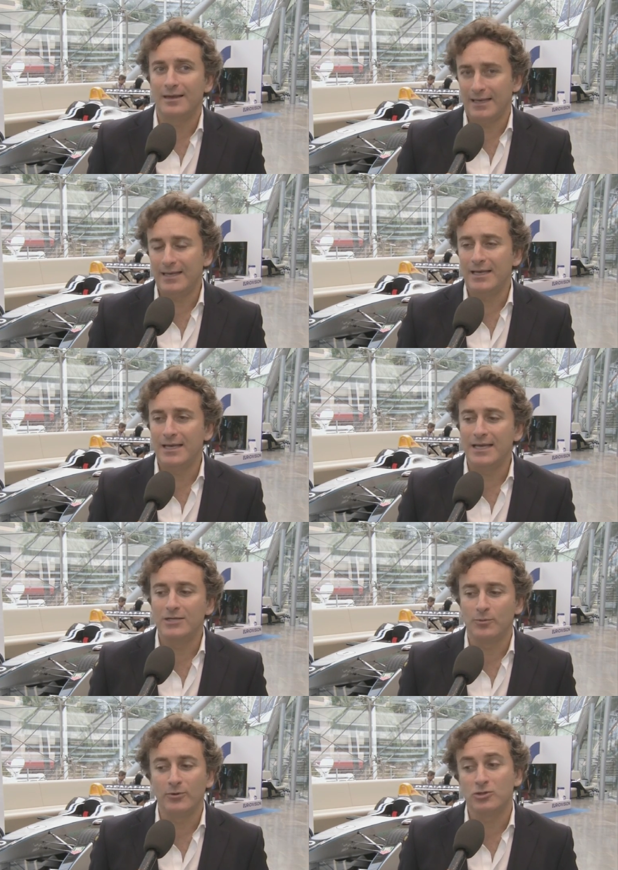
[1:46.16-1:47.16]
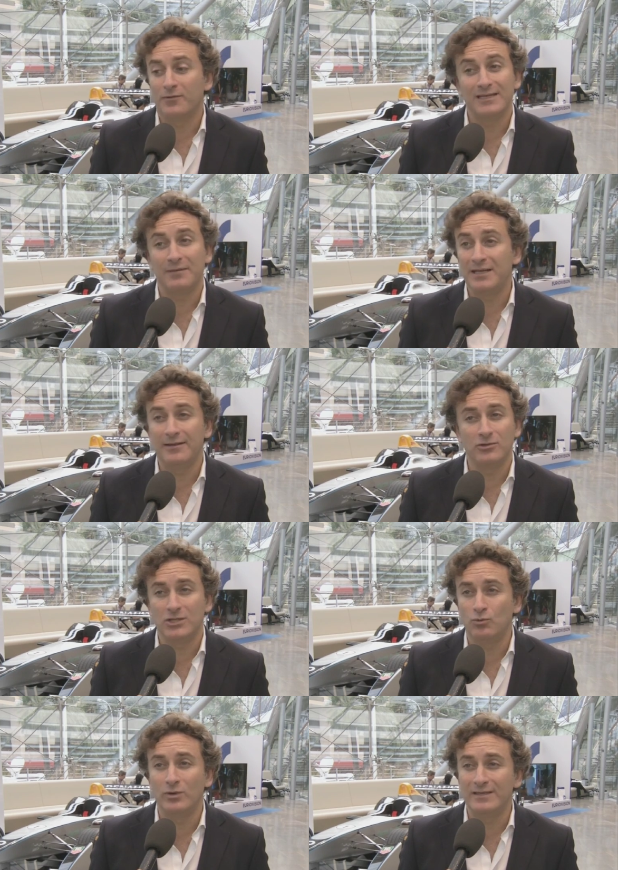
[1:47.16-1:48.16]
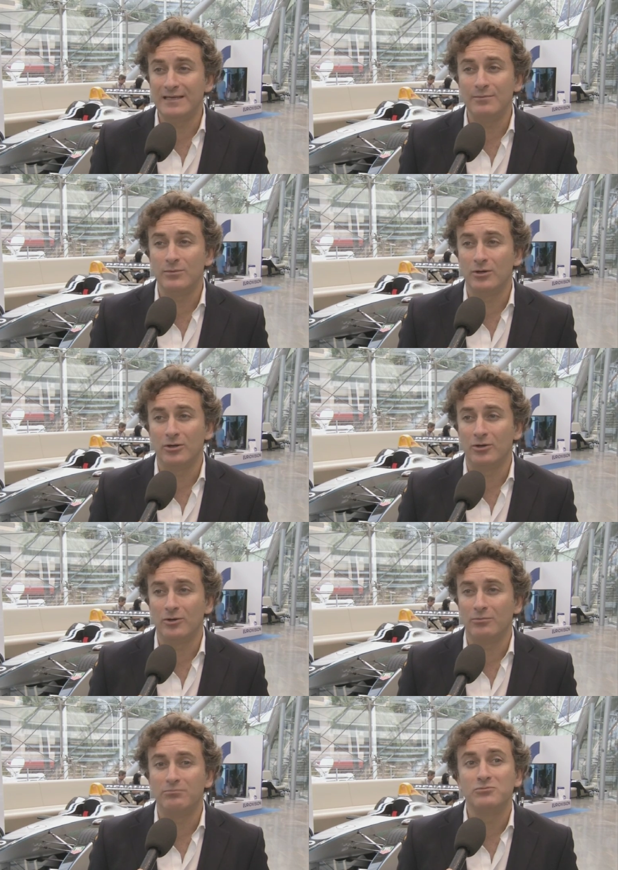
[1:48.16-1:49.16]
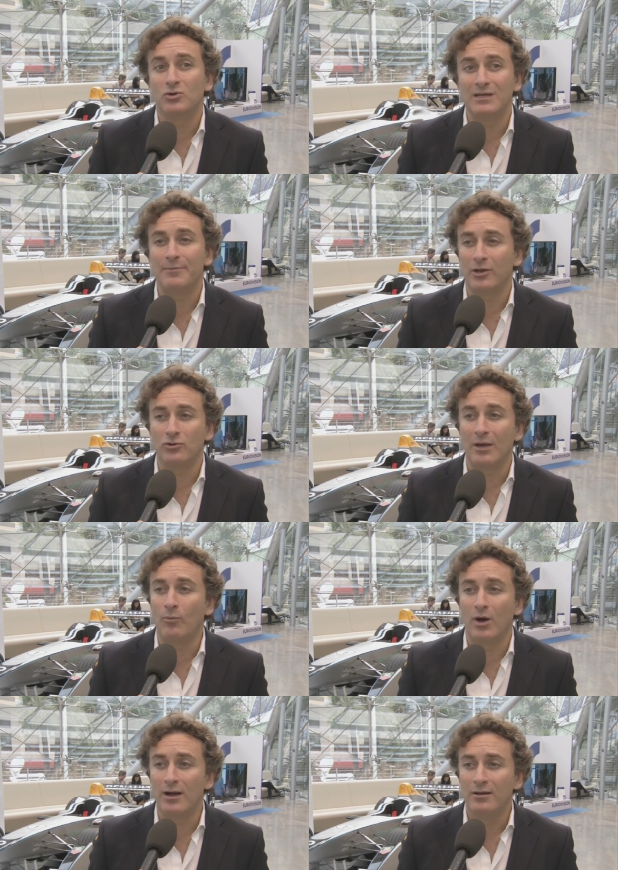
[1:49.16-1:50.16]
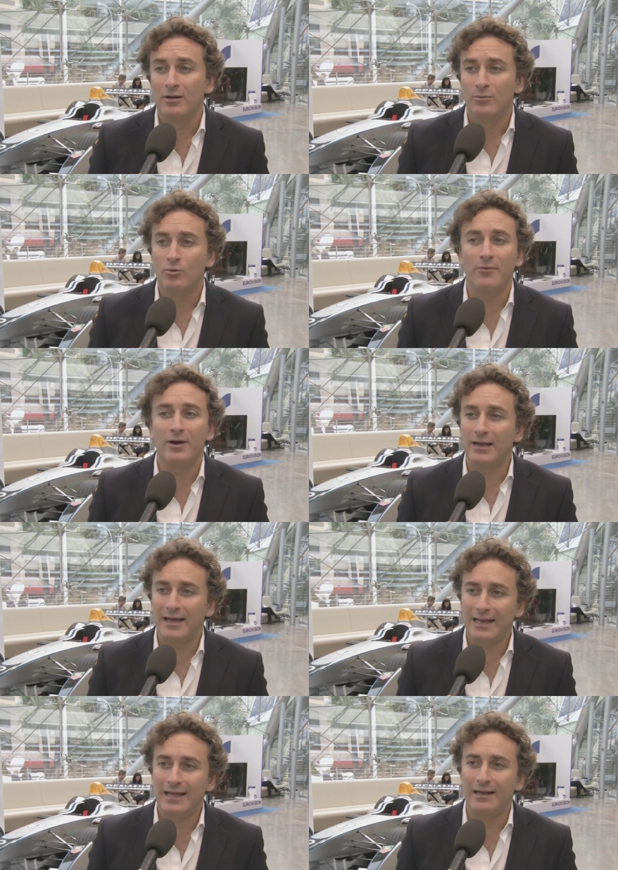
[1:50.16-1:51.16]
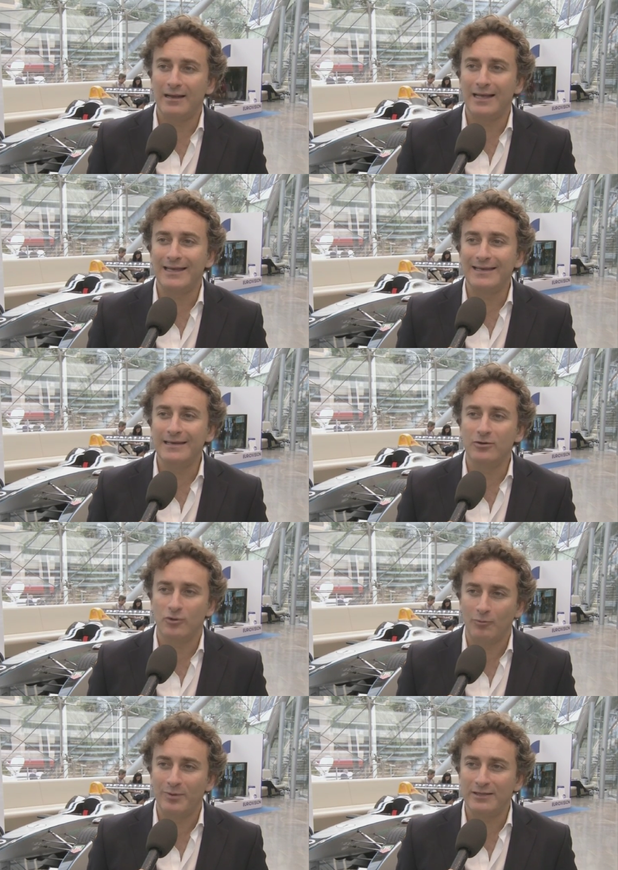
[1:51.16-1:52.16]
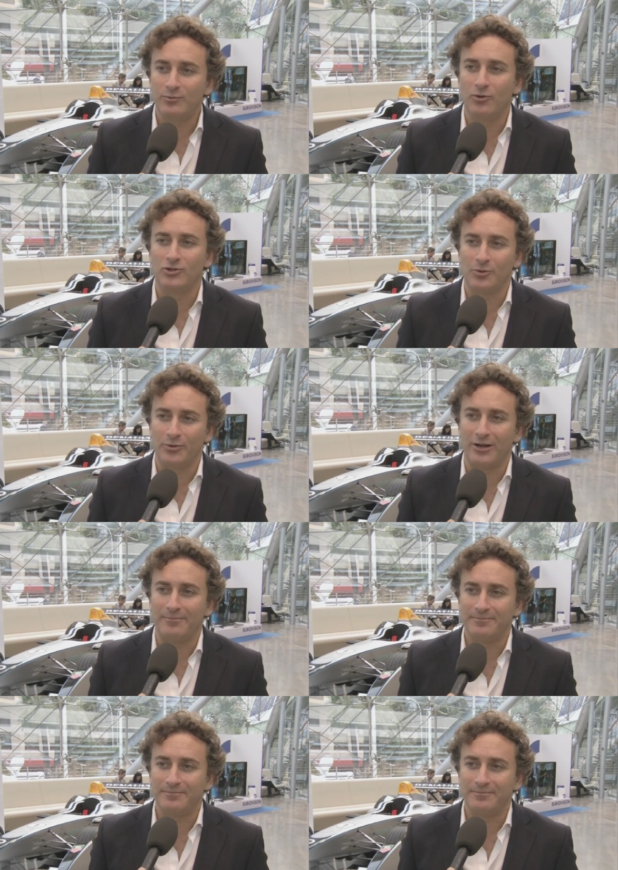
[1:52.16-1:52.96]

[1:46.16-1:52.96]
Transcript: et, je pense qu'on va terminer d'annoncer tous les teams dans une période d'un mois pour avoir la grille complète pour le championnat.